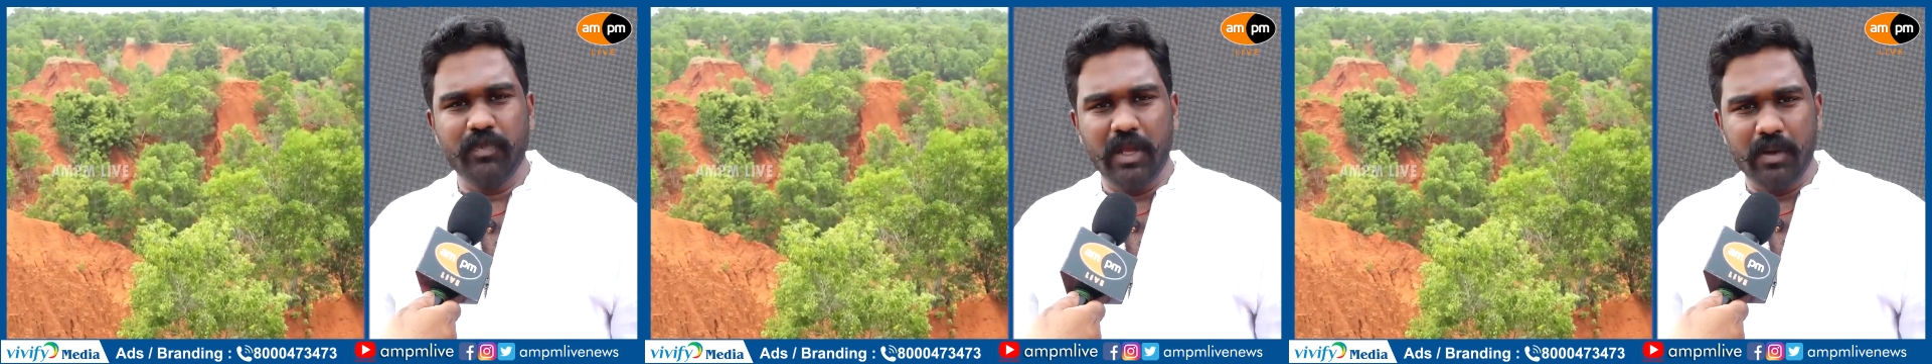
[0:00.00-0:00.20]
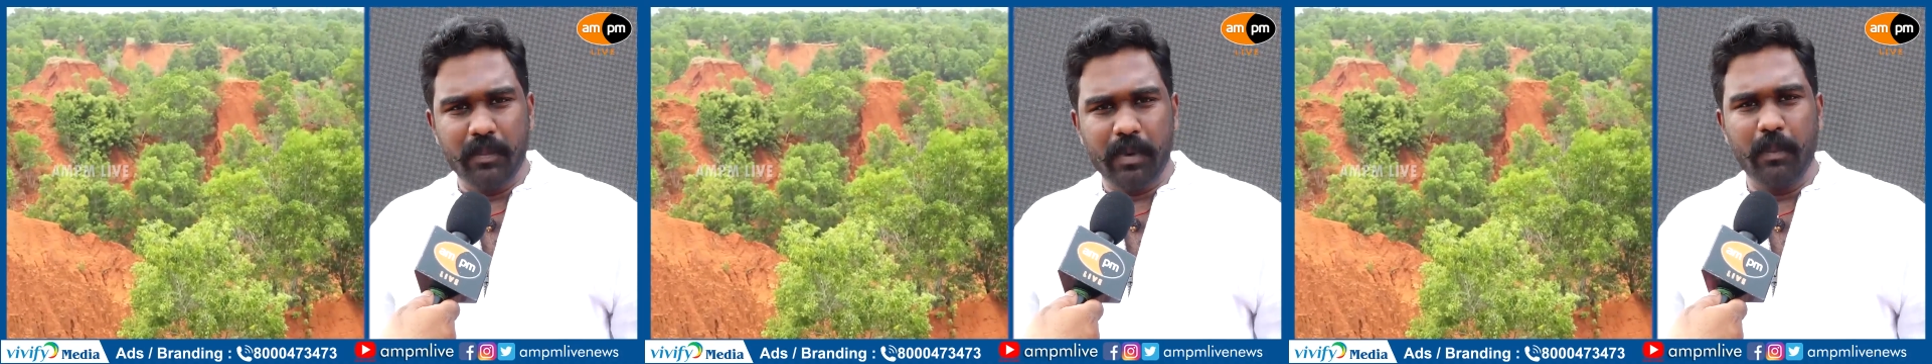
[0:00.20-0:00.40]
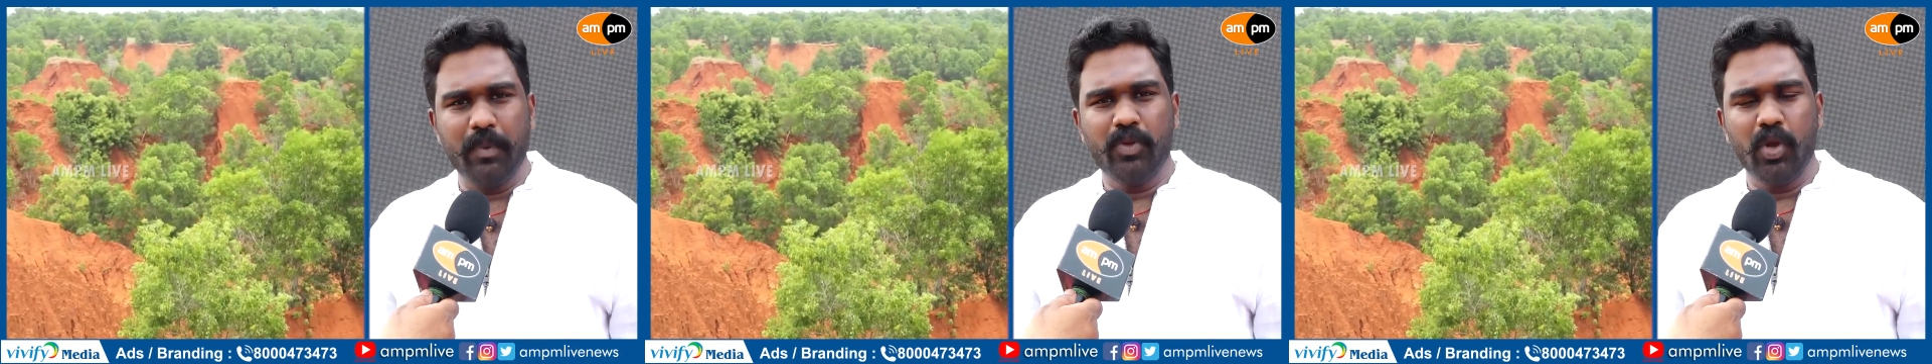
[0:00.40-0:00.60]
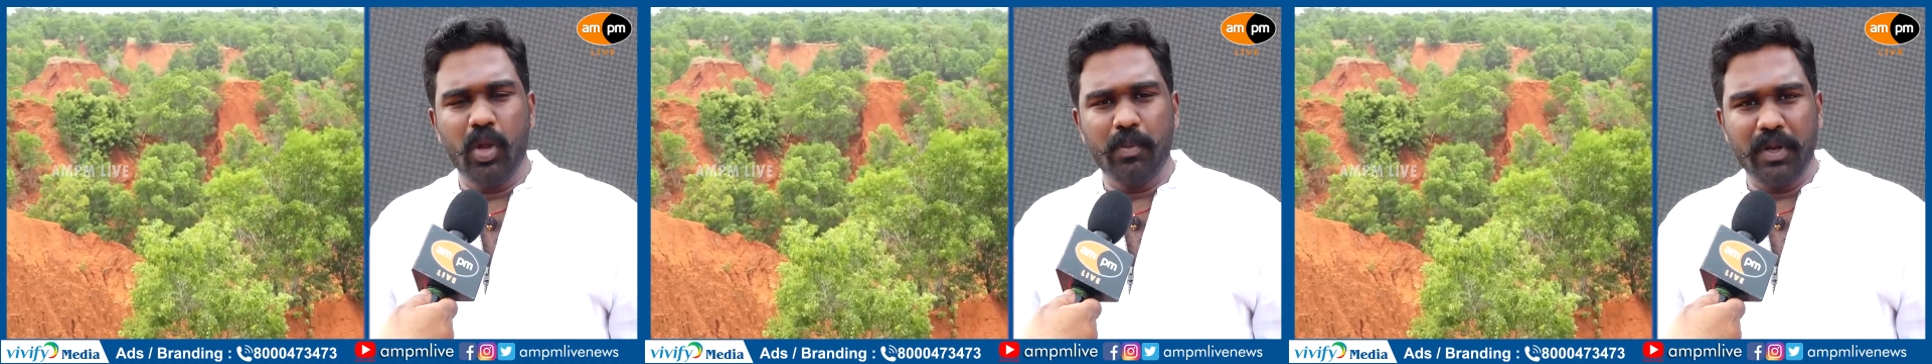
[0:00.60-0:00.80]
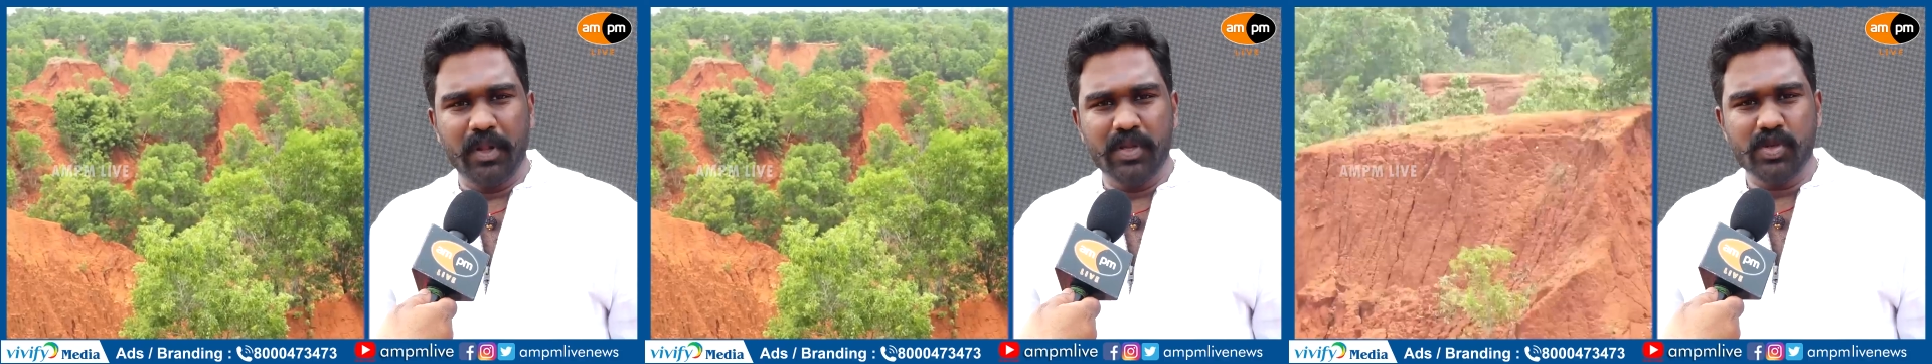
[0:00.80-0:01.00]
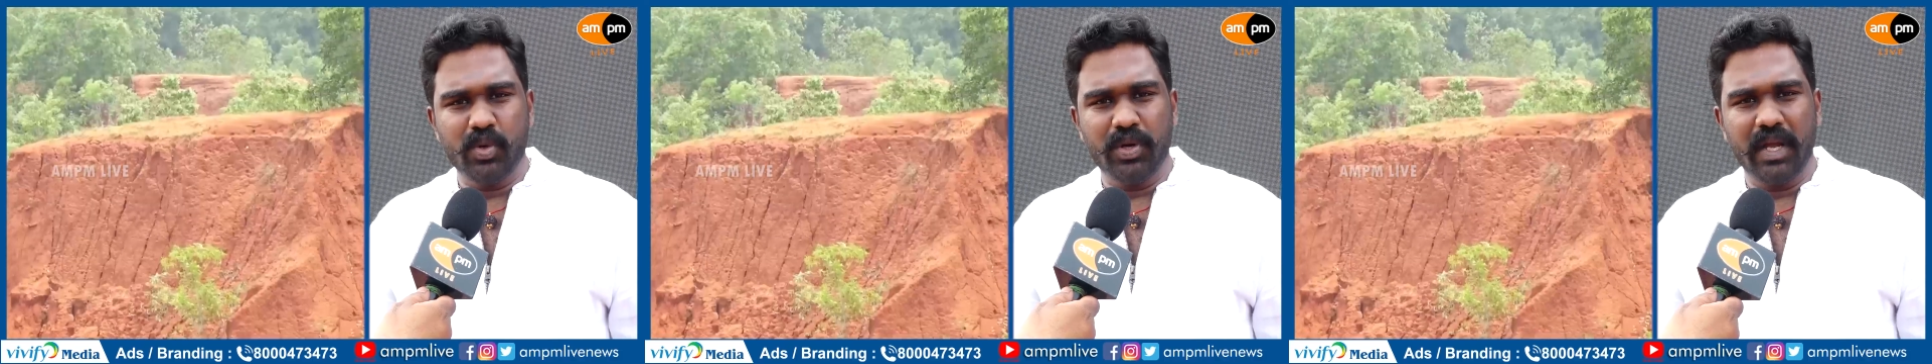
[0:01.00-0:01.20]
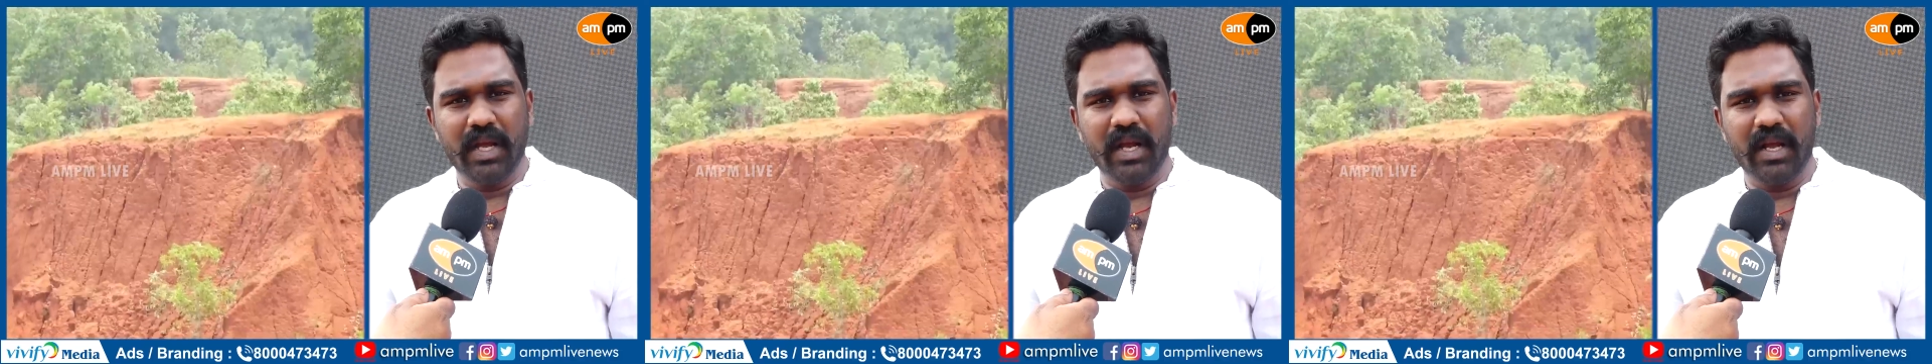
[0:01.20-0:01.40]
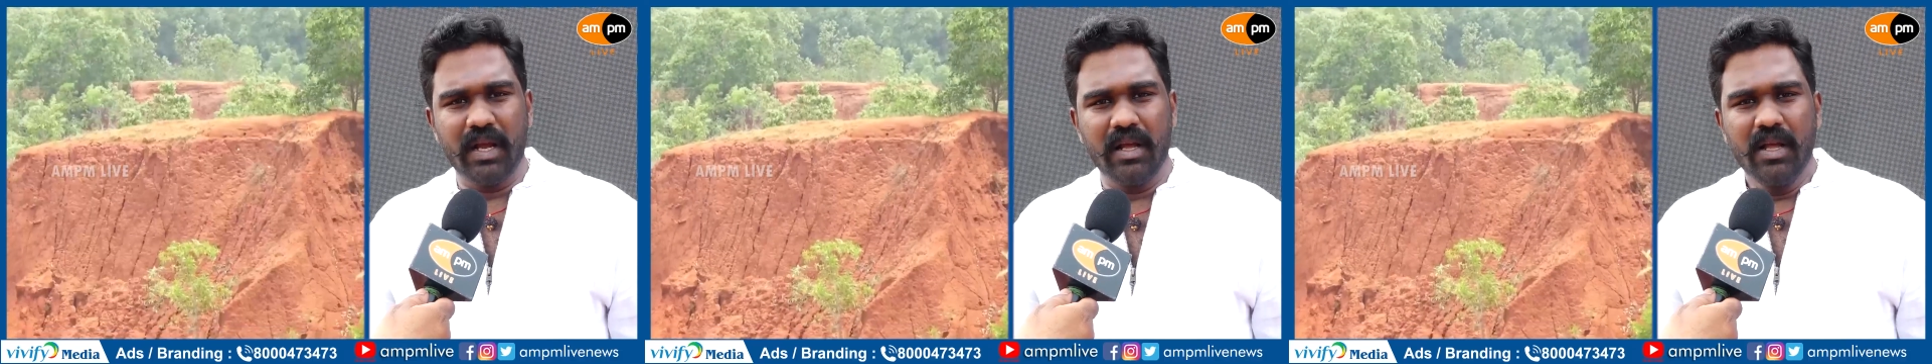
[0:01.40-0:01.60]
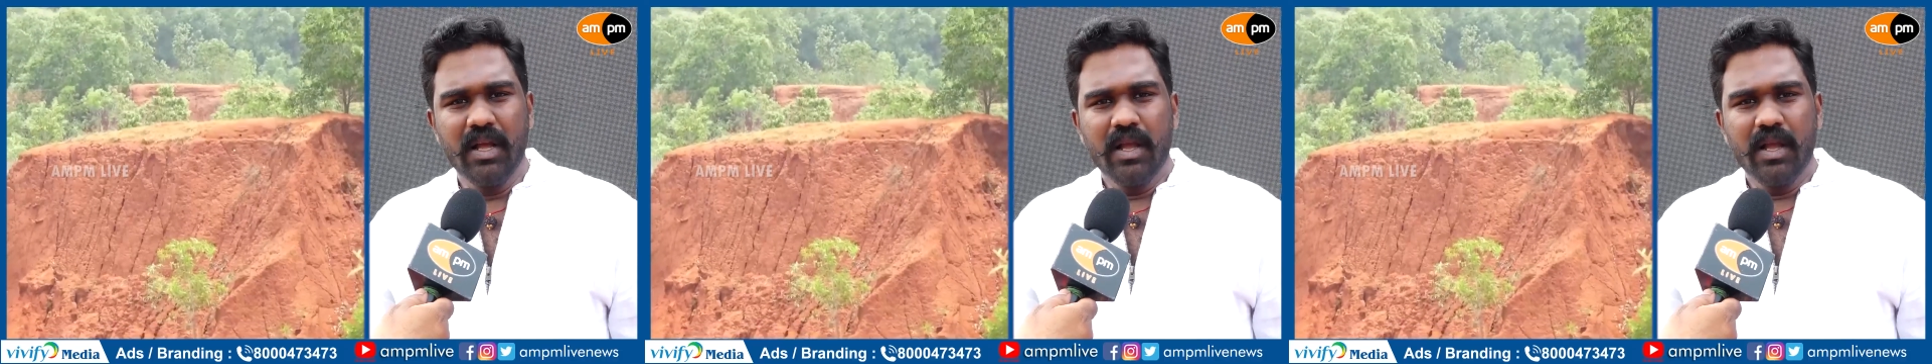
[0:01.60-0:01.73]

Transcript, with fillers: ఈ ప్రభుత్వంలో మీరు తీసుకుంటే కనుక